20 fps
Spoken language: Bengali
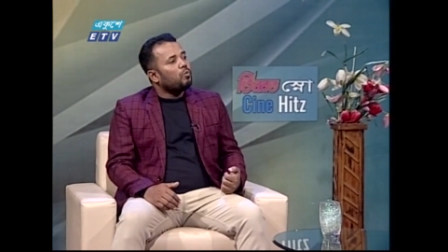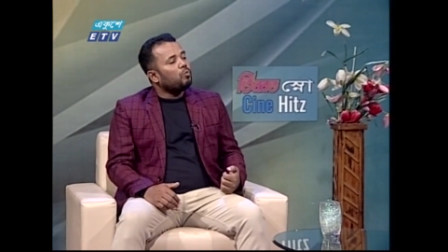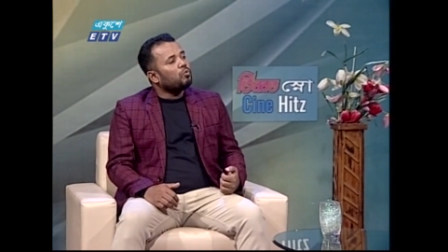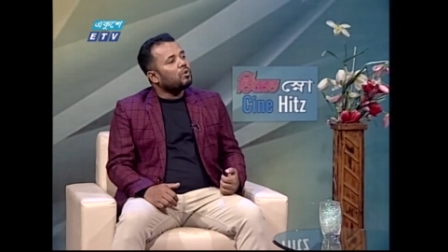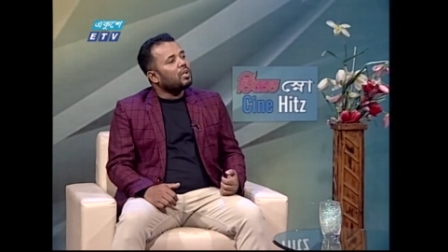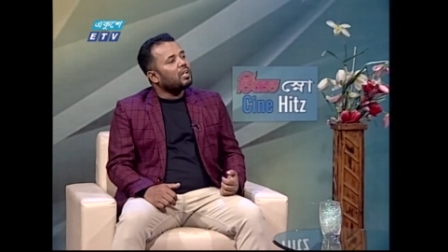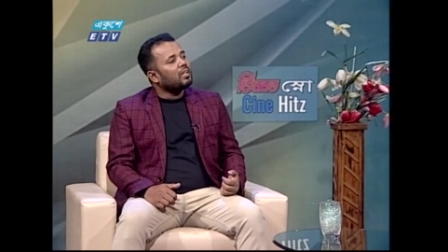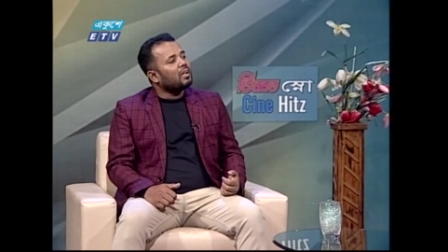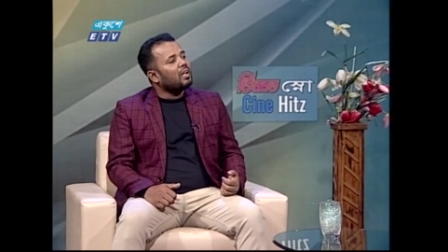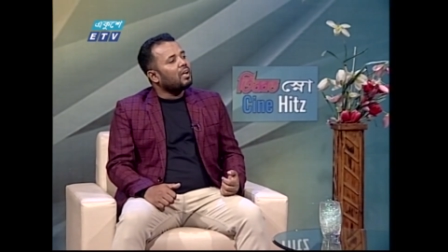
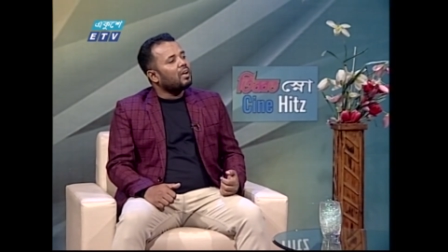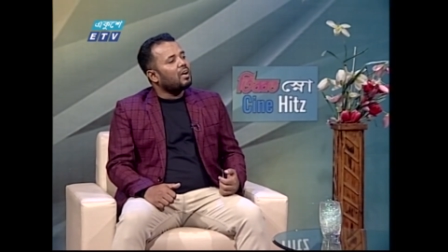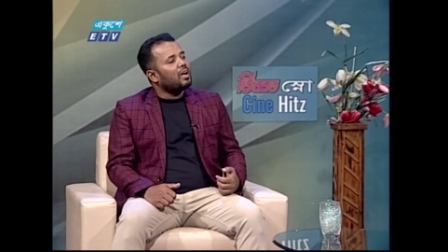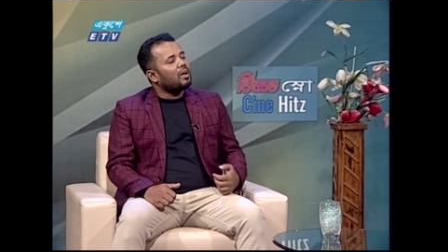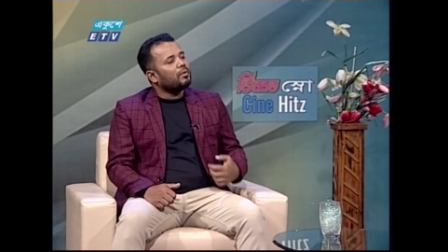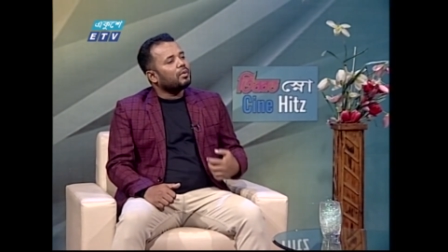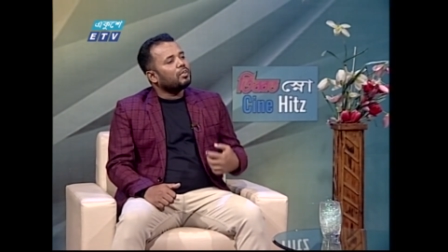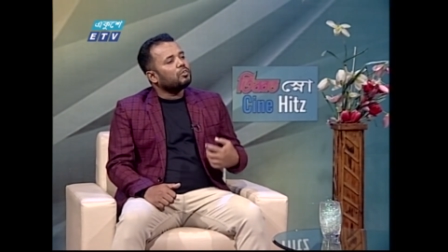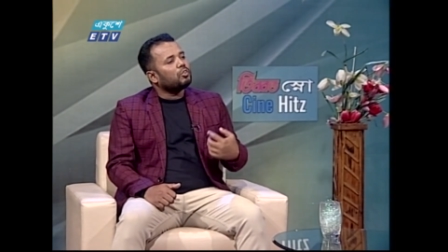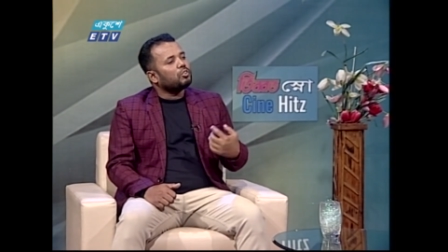ওনারা
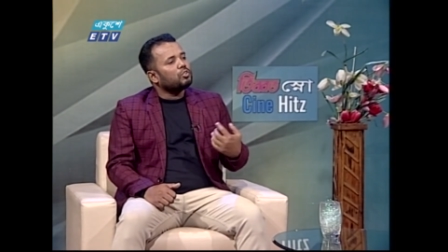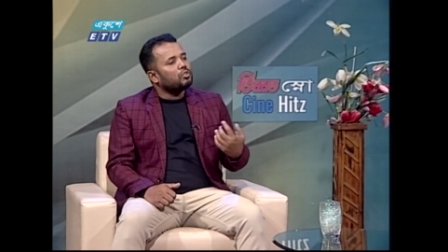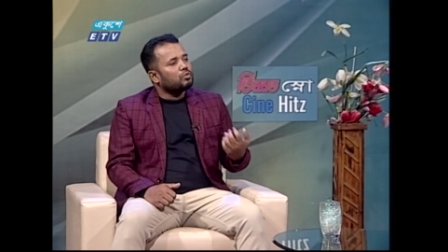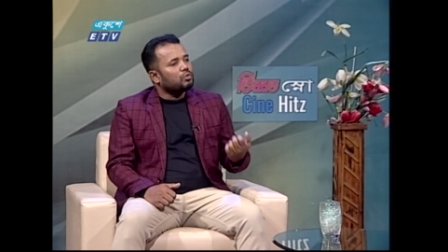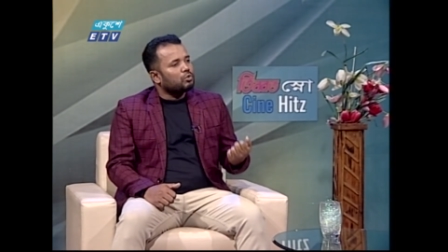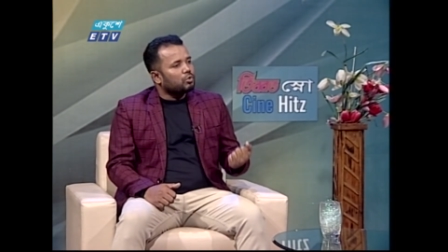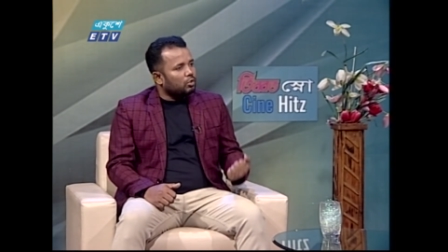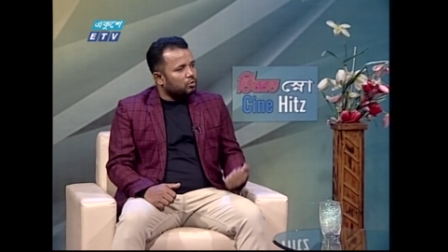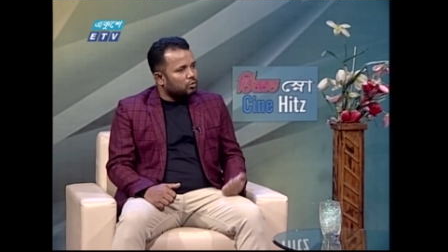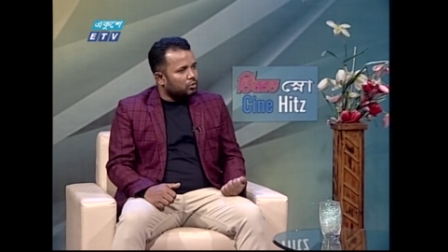আমাকে যথেষ্ট
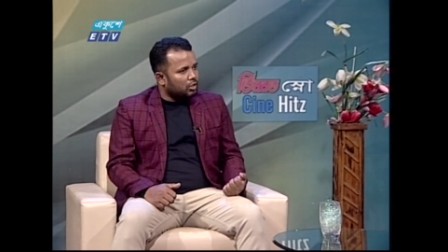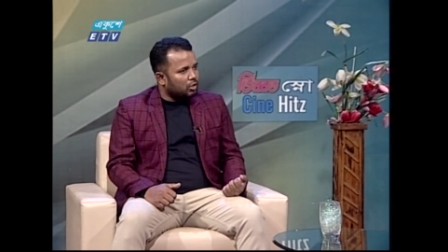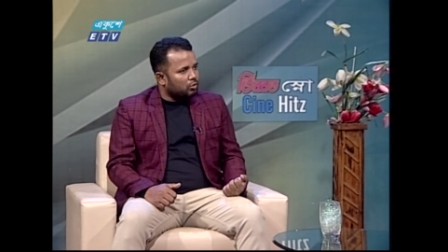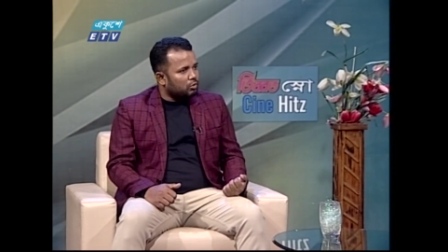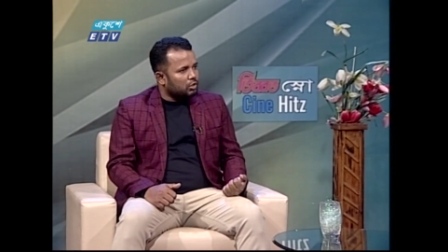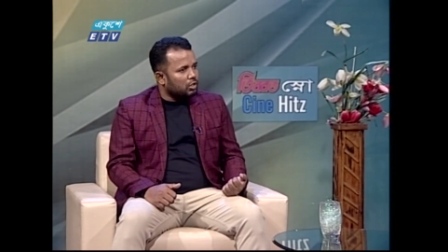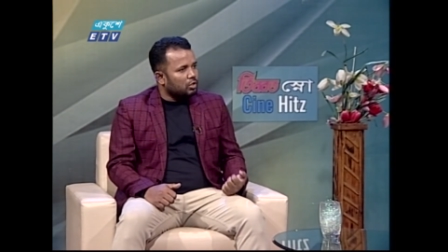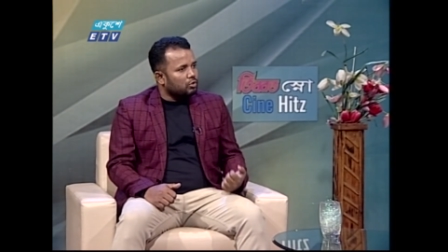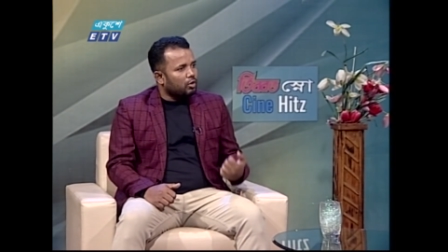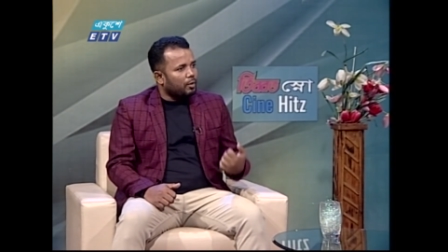সহযোগিতা
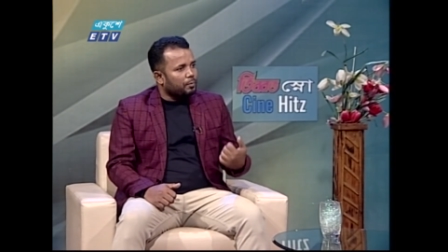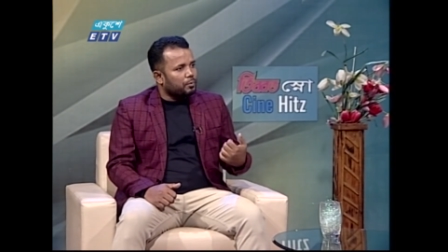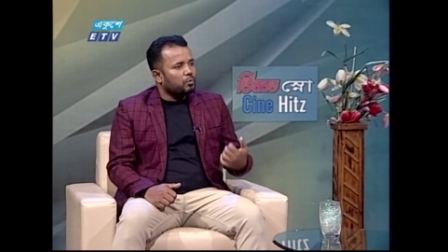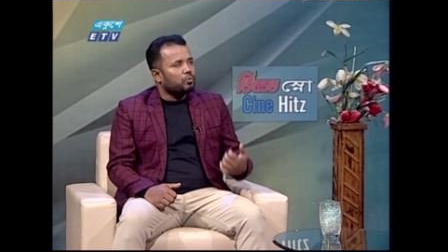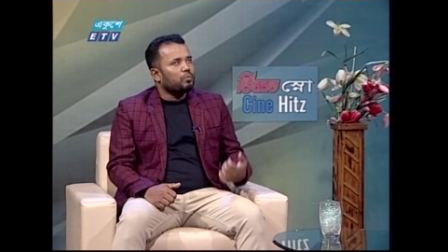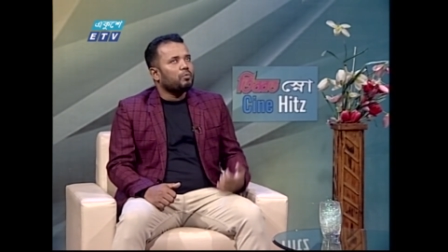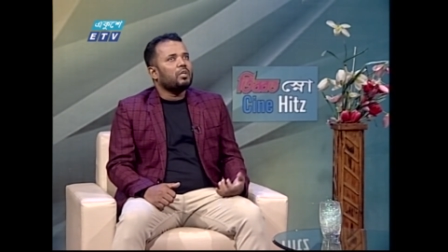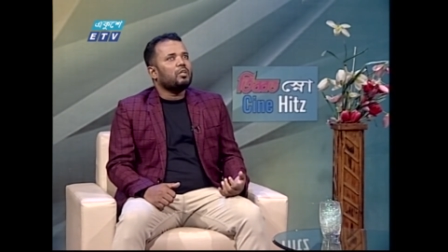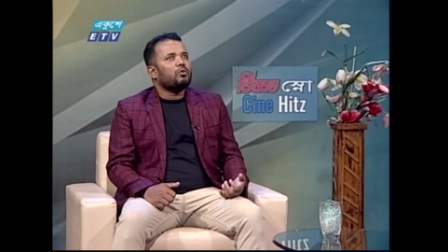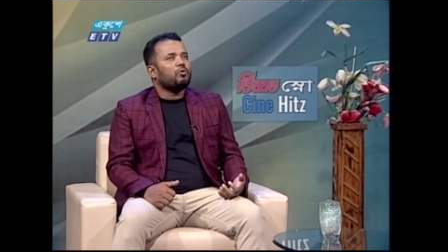করেছেন
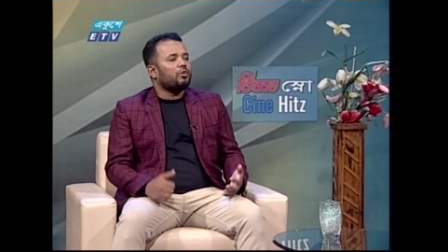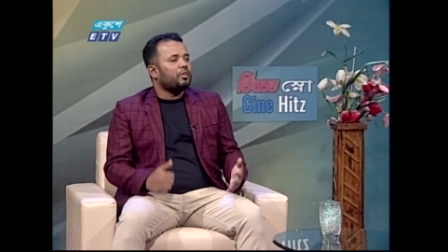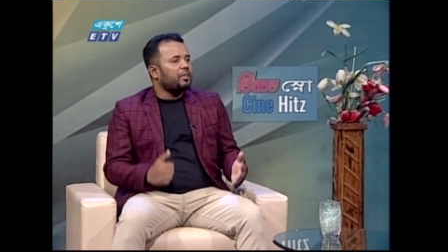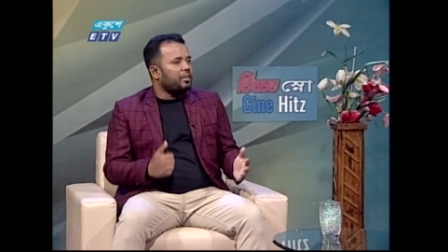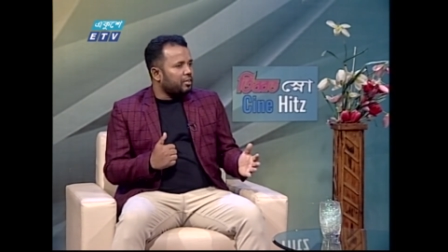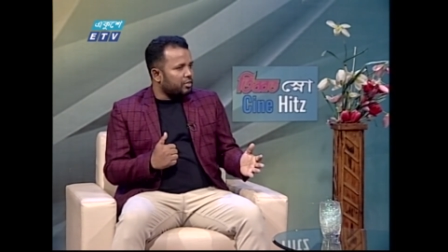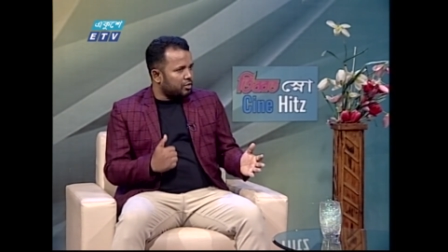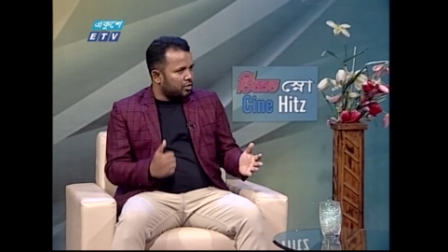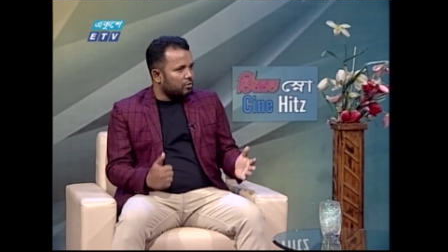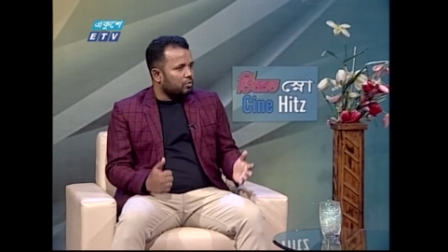সবসময়
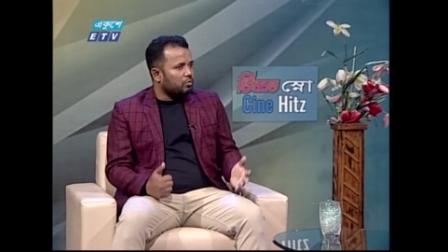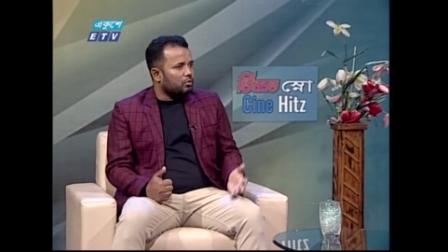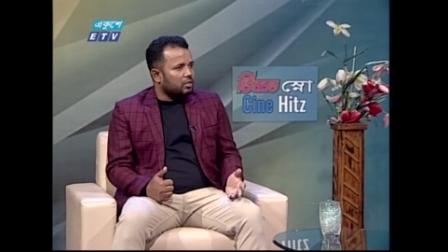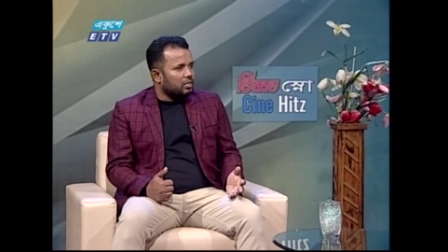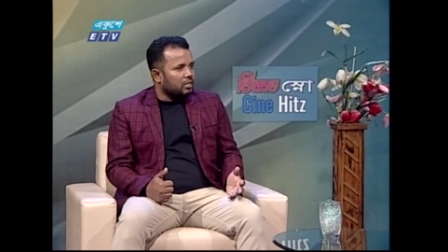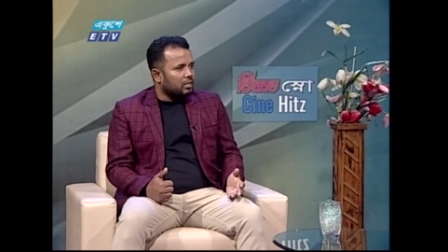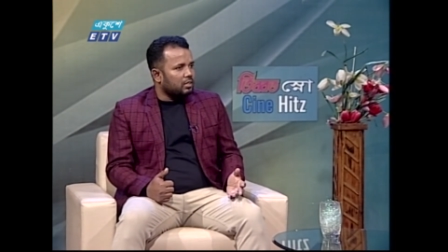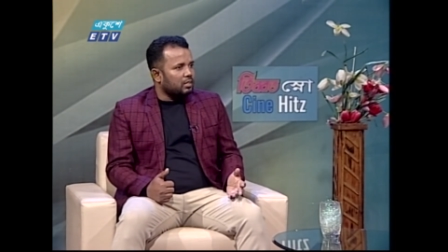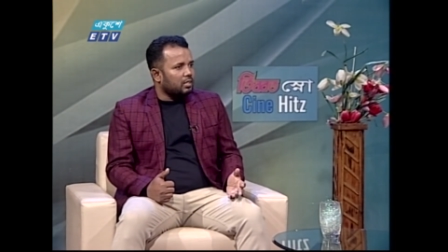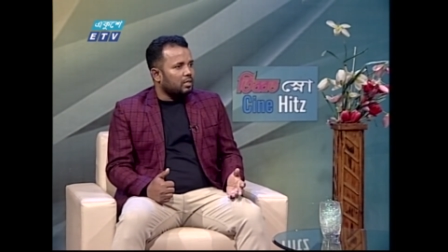কোঅর্ডিনেশন
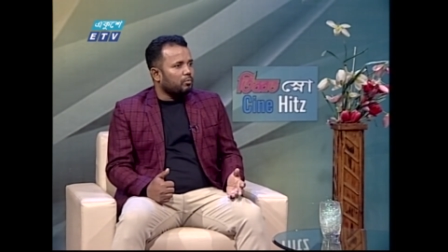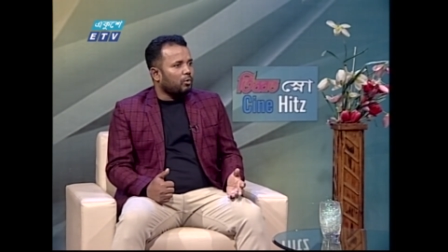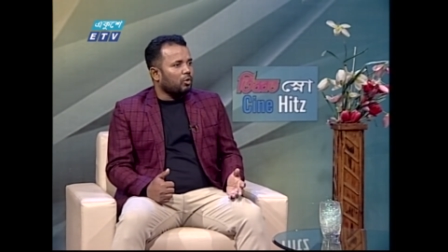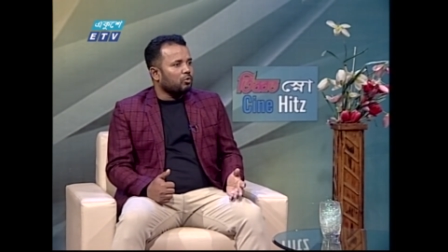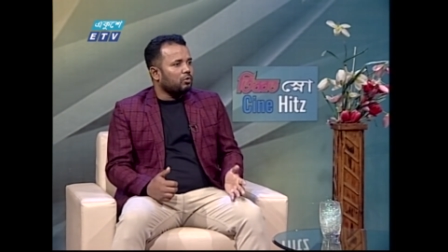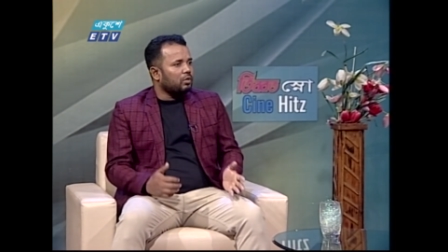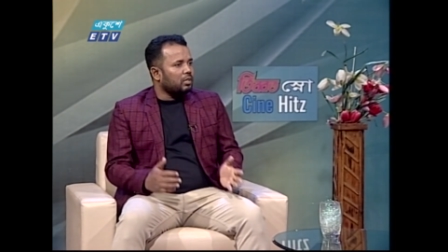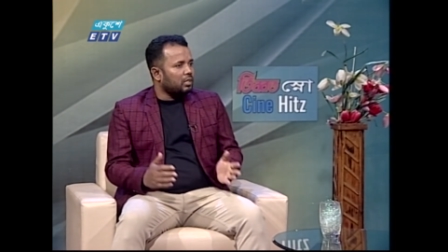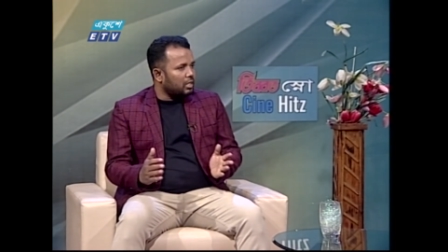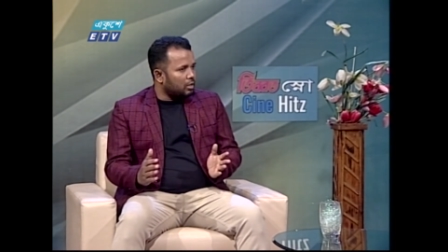করেছেন যে
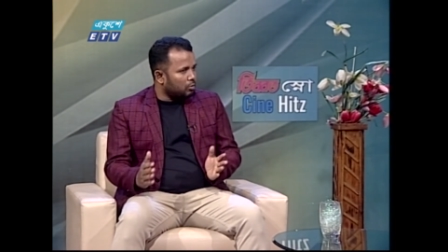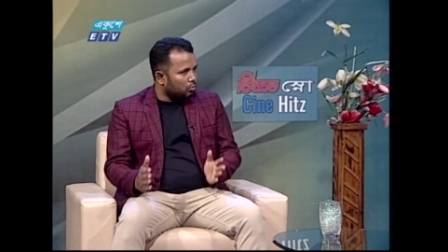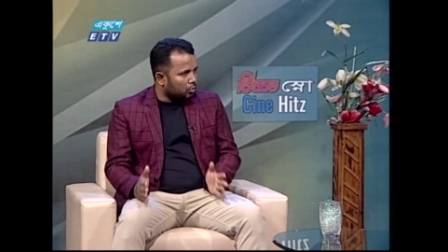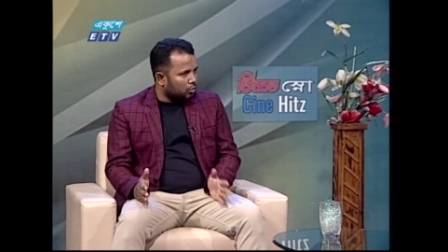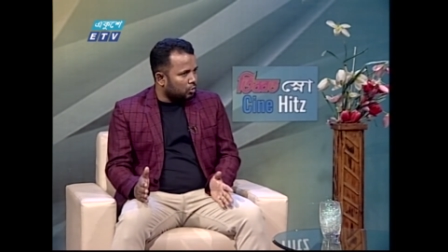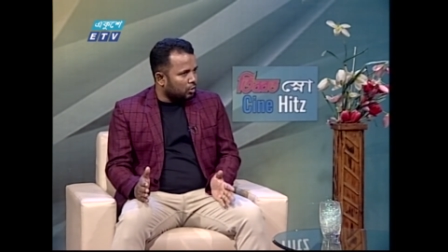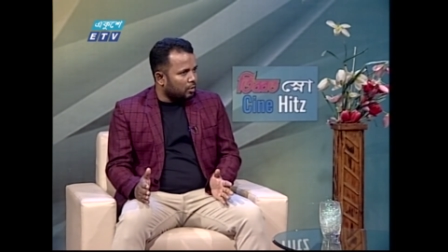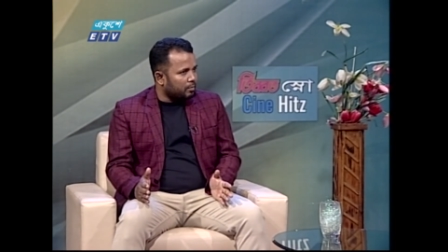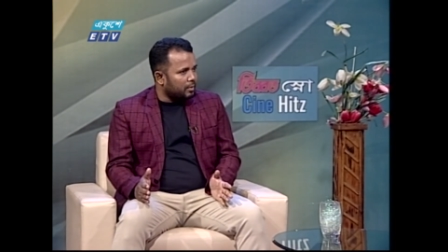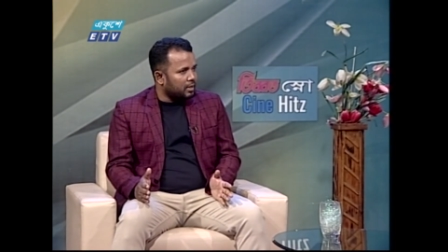বন্ধন কি
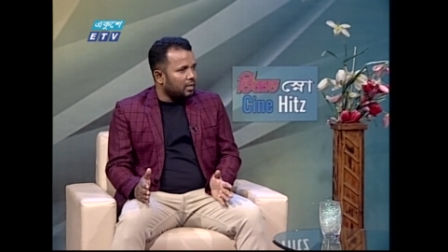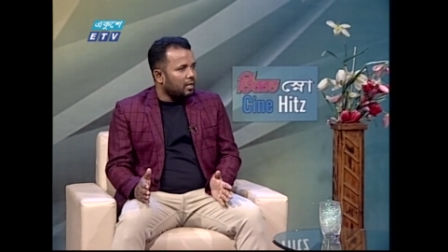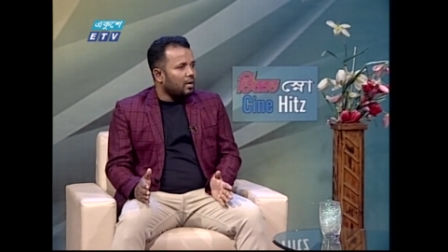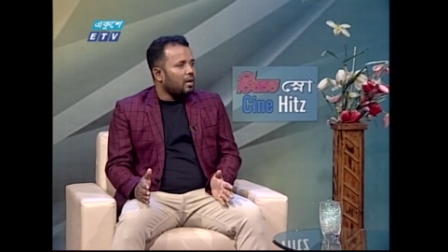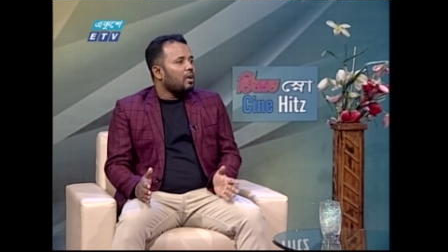করতে হবে